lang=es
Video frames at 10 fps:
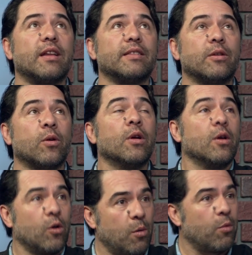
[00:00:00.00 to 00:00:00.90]
sino
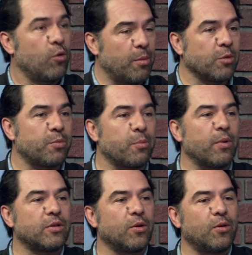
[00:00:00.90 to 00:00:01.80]
como lo hemos
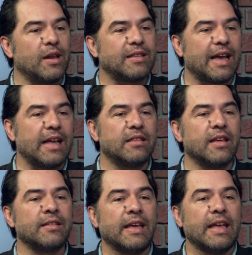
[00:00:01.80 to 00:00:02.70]
propuesto con las agencias,